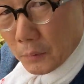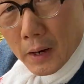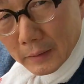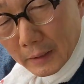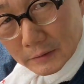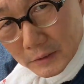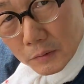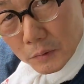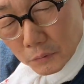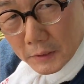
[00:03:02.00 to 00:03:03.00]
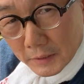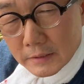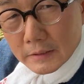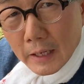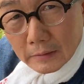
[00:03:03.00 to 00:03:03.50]
の花が全国的
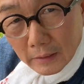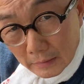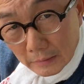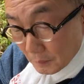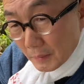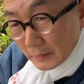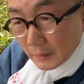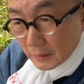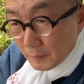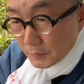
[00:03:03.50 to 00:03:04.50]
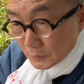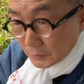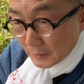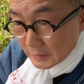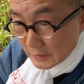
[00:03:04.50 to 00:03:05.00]
に咲いたりこれマダケもそ
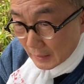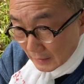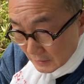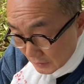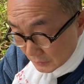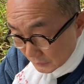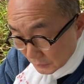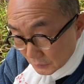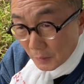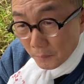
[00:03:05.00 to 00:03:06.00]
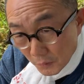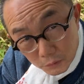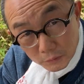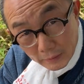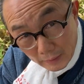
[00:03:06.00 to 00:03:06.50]
うだし破竹。それから妄
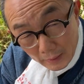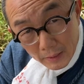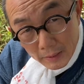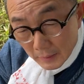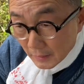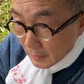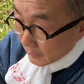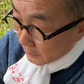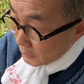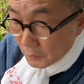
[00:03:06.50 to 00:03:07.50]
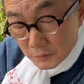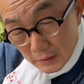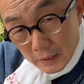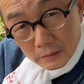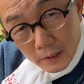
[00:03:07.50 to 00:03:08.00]
想だけ日本
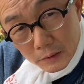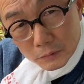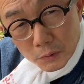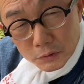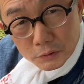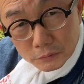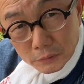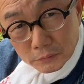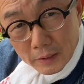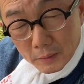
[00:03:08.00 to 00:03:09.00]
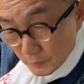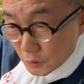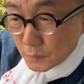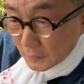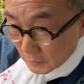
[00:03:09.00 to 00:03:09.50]
三大有用地区っていう竹も
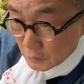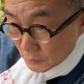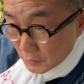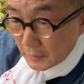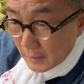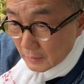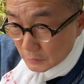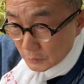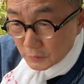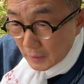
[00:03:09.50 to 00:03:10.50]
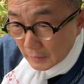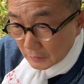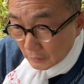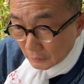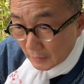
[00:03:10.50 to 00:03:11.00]
全てそれから鈴竹っ
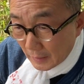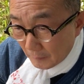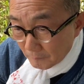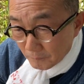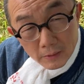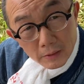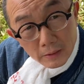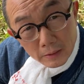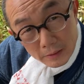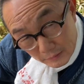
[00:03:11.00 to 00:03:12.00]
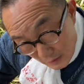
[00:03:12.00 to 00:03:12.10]
ていう竹、えー、